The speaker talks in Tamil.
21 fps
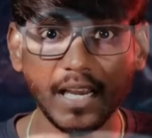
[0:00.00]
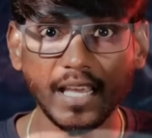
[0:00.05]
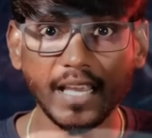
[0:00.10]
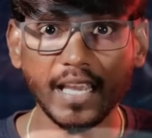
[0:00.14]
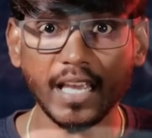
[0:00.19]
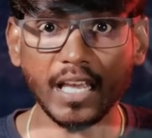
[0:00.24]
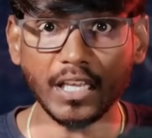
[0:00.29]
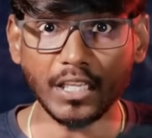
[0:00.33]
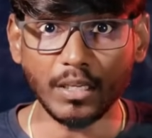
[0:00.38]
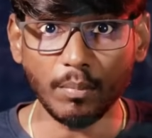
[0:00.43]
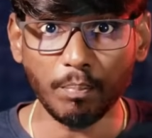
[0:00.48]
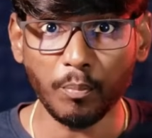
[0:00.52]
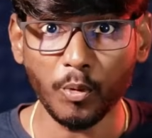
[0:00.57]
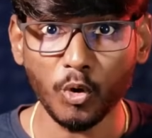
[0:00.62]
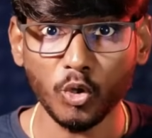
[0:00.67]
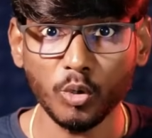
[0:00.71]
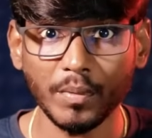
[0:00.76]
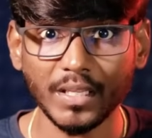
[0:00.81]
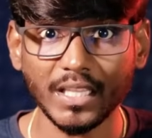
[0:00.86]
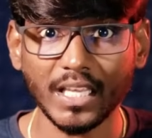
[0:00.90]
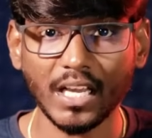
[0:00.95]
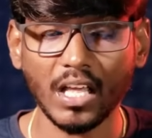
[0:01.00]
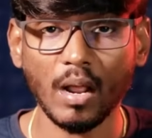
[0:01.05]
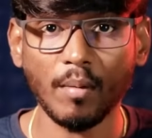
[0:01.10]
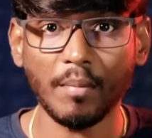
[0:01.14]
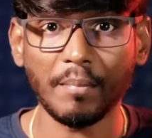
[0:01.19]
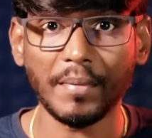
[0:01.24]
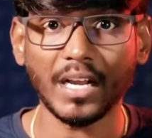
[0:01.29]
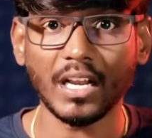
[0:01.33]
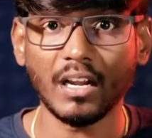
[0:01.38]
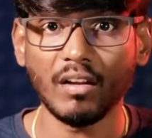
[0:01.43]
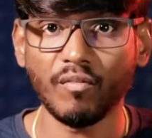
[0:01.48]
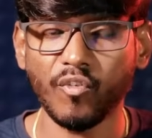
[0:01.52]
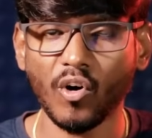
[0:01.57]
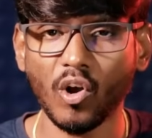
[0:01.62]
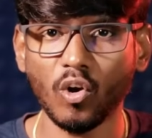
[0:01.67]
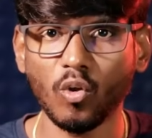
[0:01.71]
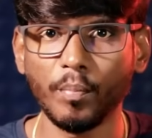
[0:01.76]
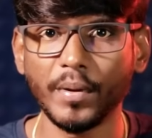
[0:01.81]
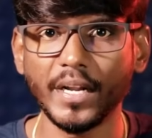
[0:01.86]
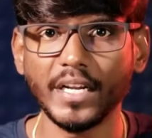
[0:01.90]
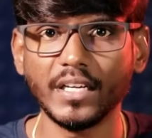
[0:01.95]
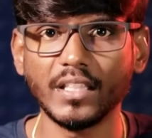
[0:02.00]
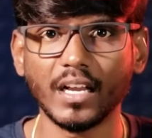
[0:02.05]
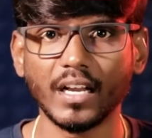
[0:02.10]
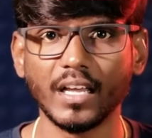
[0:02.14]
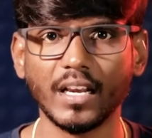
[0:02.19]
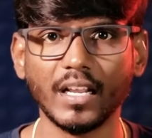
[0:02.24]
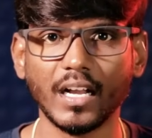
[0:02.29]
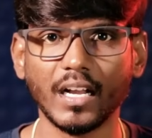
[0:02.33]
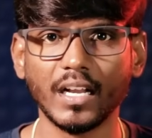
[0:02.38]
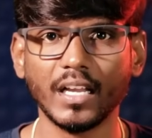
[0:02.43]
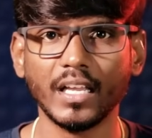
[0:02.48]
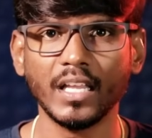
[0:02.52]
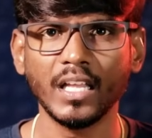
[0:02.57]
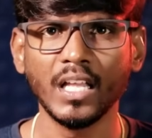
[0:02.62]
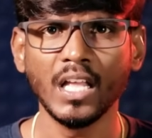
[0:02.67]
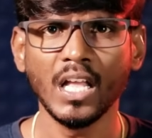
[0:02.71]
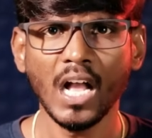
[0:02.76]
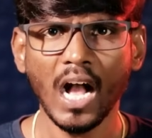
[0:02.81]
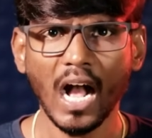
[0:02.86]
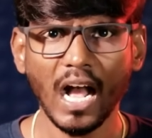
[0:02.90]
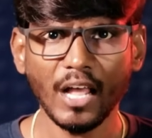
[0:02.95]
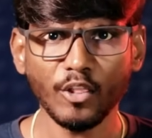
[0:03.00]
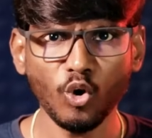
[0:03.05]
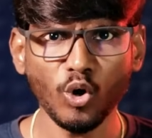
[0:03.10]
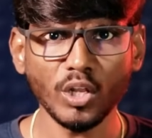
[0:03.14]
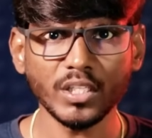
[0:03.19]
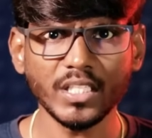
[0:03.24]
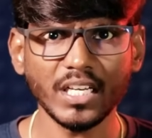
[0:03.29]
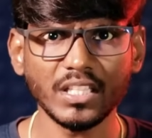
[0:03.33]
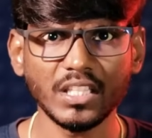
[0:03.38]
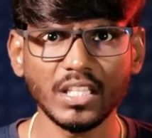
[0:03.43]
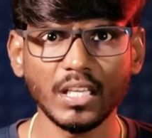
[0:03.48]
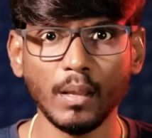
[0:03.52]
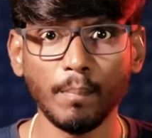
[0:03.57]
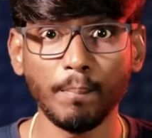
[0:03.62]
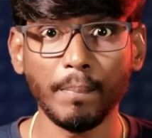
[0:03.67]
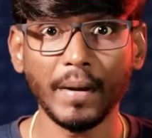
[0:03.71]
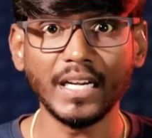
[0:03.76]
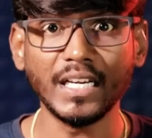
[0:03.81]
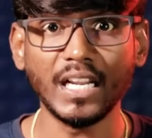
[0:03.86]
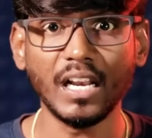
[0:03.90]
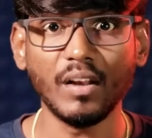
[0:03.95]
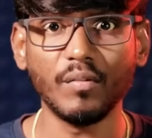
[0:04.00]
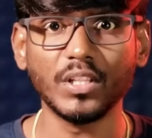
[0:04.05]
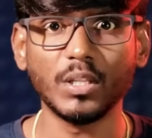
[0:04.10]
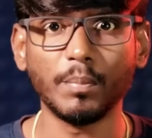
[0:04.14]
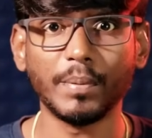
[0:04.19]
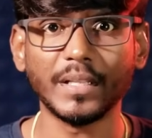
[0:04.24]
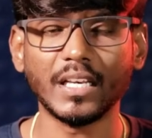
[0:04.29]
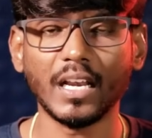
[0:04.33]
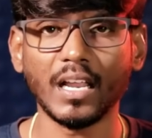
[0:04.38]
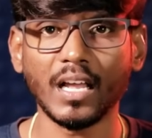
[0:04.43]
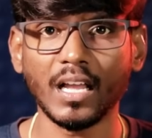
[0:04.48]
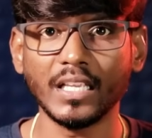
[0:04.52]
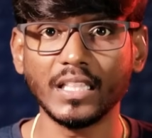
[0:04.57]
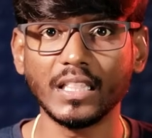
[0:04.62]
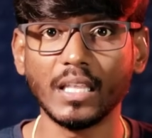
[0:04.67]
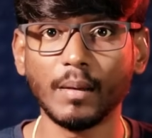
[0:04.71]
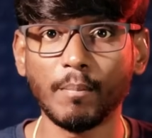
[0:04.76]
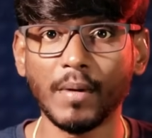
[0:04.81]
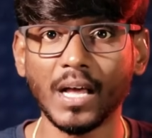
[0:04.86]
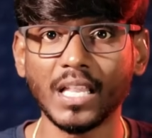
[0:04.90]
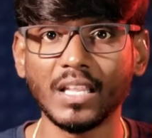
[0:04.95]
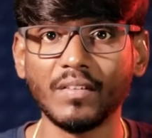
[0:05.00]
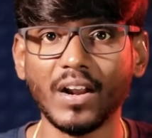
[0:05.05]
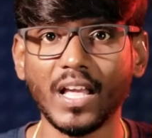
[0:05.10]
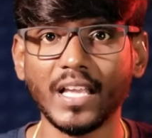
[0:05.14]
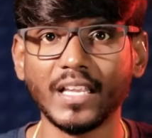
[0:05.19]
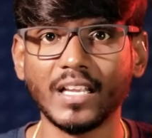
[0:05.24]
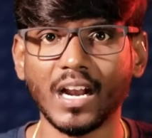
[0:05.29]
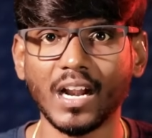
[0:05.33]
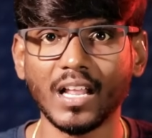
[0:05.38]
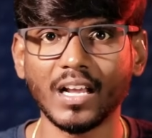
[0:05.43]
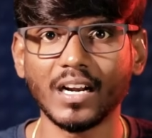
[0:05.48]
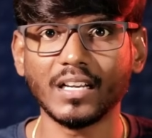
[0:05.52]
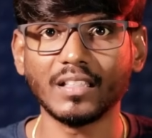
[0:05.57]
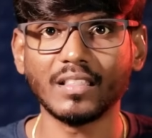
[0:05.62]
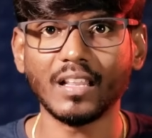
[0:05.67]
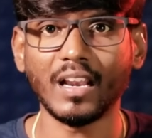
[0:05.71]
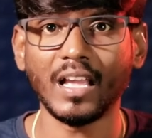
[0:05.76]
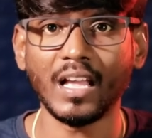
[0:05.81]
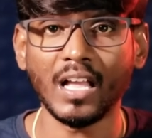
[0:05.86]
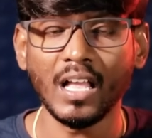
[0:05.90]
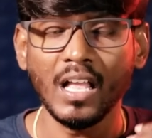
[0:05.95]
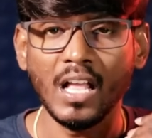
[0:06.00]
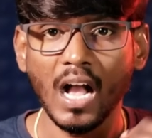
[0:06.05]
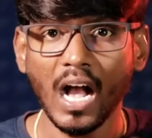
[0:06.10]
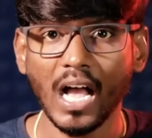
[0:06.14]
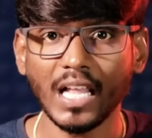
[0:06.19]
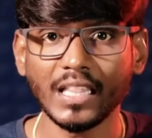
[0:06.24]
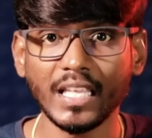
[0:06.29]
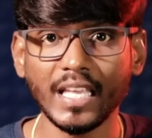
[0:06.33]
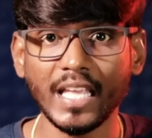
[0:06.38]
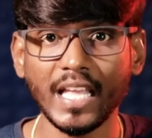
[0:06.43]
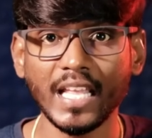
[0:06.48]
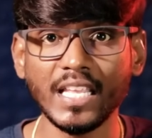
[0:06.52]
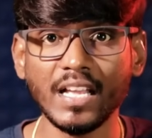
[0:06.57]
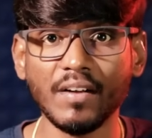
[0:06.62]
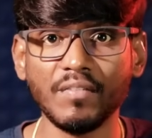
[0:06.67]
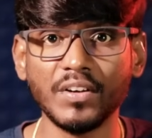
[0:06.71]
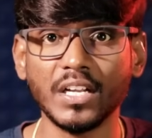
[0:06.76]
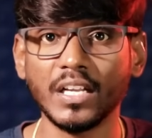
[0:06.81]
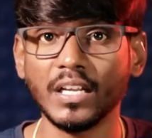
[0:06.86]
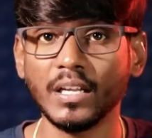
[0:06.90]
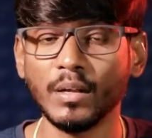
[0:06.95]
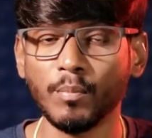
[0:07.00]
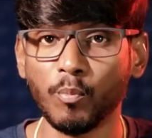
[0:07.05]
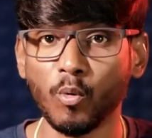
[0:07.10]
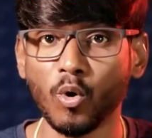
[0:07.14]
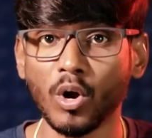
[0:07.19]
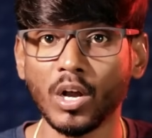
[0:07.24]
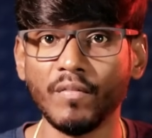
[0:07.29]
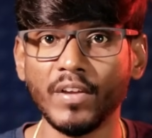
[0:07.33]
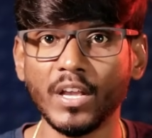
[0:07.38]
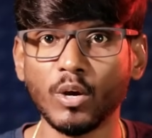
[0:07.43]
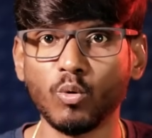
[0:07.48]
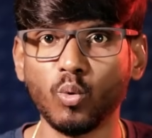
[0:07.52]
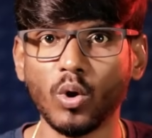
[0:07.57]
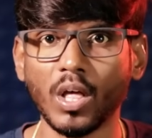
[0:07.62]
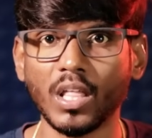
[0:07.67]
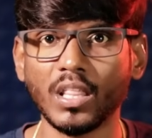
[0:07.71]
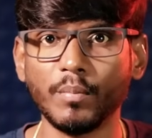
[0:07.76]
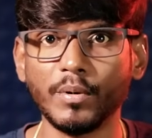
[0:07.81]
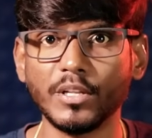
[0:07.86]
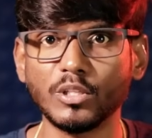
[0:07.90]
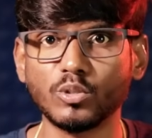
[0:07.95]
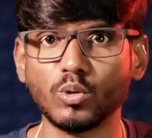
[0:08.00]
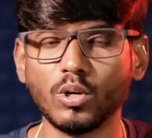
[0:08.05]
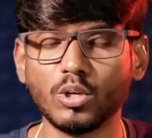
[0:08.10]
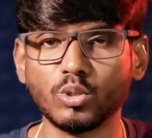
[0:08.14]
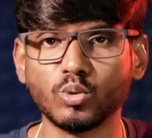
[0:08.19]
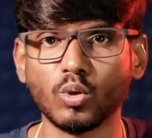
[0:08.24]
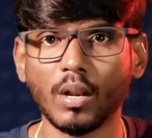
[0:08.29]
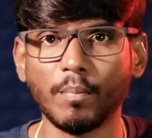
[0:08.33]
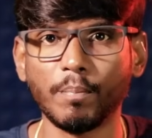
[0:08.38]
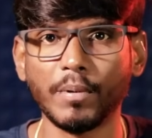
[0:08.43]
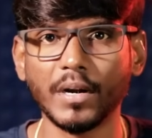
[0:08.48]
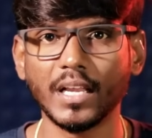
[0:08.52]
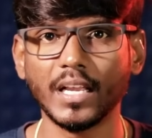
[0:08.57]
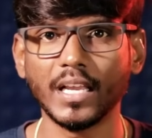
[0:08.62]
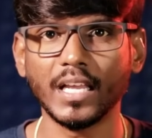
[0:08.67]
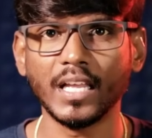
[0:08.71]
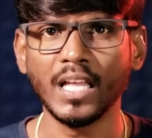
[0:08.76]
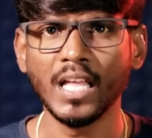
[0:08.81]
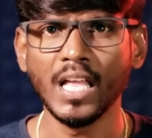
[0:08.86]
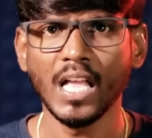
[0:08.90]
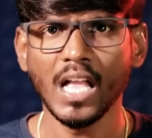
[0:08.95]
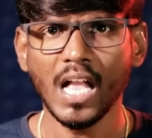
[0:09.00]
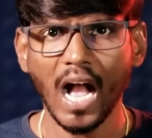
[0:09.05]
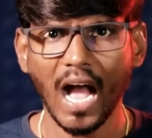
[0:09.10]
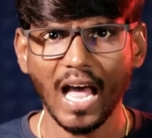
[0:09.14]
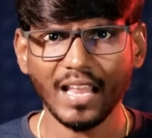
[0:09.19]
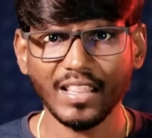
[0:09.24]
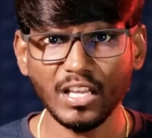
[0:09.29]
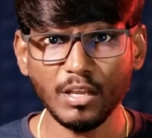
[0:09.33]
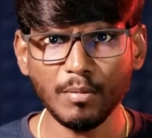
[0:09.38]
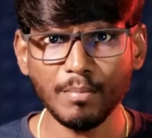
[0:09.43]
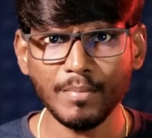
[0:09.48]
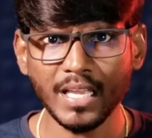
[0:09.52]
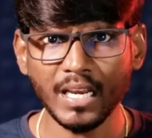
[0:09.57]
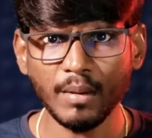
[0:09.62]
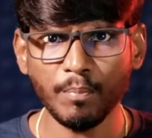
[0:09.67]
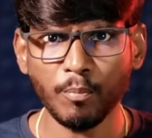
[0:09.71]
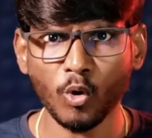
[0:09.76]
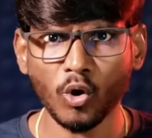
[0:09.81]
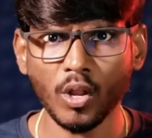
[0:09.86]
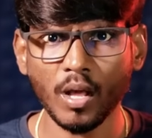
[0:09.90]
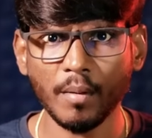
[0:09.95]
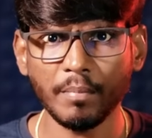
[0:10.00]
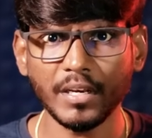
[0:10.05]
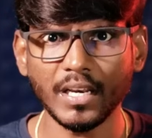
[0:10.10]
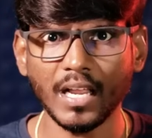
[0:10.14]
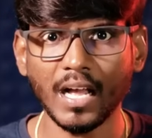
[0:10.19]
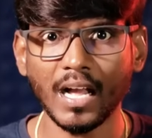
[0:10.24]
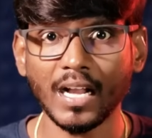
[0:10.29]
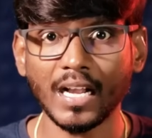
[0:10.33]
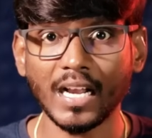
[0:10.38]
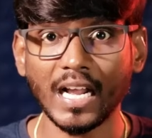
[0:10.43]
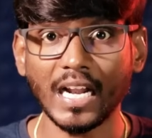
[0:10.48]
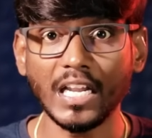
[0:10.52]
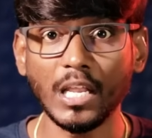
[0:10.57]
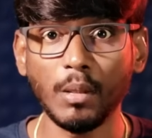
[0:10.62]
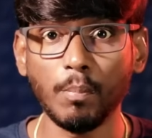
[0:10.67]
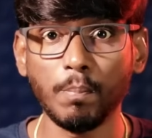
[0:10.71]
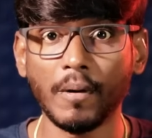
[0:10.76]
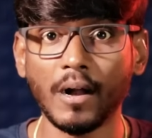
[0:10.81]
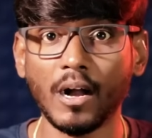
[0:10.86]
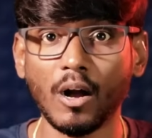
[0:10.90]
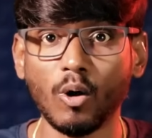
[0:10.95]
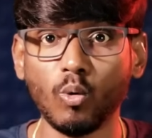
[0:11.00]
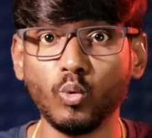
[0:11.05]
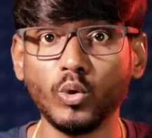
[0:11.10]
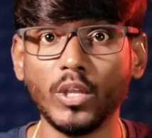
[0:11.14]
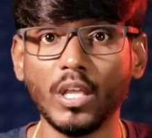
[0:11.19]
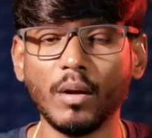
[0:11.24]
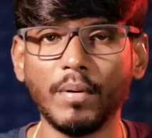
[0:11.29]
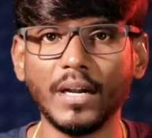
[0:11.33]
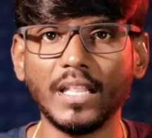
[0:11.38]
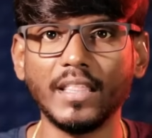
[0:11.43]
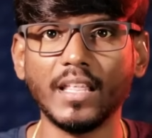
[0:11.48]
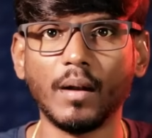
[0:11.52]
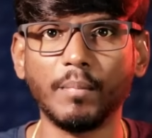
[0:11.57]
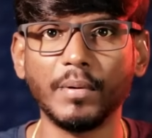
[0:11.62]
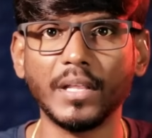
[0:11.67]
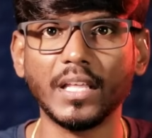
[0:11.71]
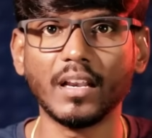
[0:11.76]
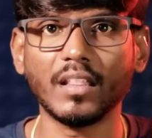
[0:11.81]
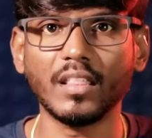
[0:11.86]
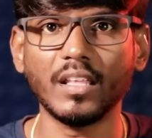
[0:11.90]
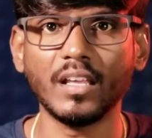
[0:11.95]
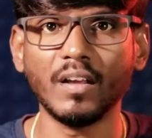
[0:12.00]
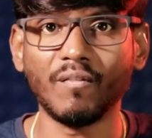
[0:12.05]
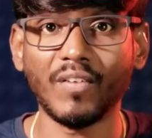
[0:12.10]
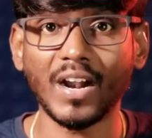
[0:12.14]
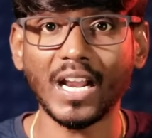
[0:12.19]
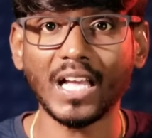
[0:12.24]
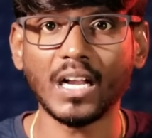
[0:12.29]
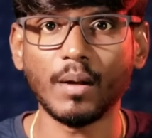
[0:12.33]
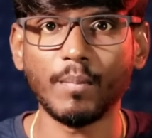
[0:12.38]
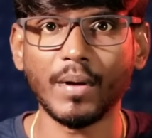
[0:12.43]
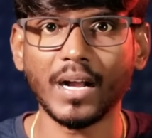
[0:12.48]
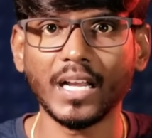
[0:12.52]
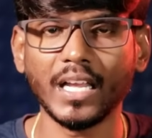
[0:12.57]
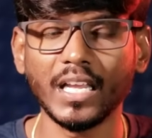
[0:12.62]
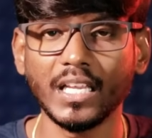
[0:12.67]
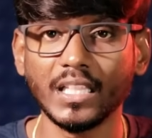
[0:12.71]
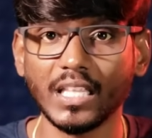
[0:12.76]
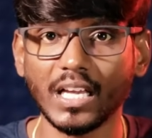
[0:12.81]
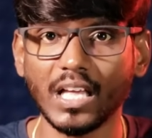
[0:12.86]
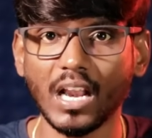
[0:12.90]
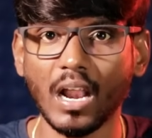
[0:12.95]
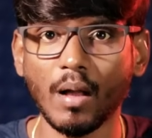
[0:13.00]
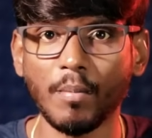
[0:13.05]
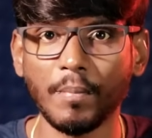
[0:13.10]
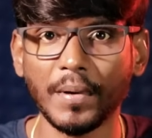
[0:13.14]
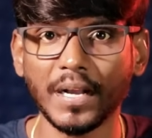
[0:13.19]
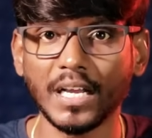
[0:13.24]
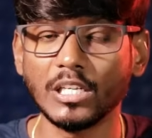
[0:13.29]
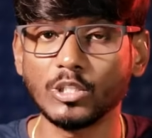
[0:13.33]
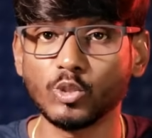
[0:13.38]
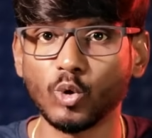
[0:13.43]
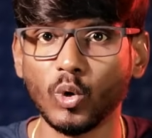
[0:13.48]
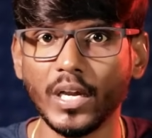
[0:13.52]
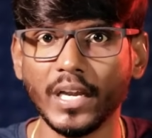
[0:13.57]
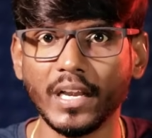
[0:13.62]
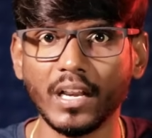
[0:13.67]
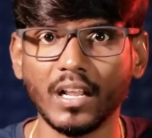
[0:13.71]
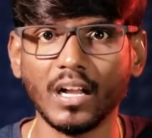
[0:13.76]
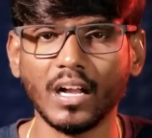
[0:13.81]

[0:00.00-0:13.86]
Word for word: இல்லைங்க இப்போதும் அந்த கிராம மக்கள் ஃபாலோ பண்ணிட்டு தாங்க இருக்காங்க அதோடு சேர்த்து பெண்கள் வந்து பார்த்தீங்கன்னா இந்த மாதவிடாய் காலகட்டத்தில் அந்த ஏரியாவுக்கு போகவே கூடாது அப்படின்னு சொல்லிட்டு சொல்லப்படுங்க அதையும் மீறி போனோம் அப்படின்னா கண்டிப்பாக உயிர் பலிதான் அப்படிங்கிறது வழக்கமாக இந்த கிராம மக்கள் சொல்லிட்டு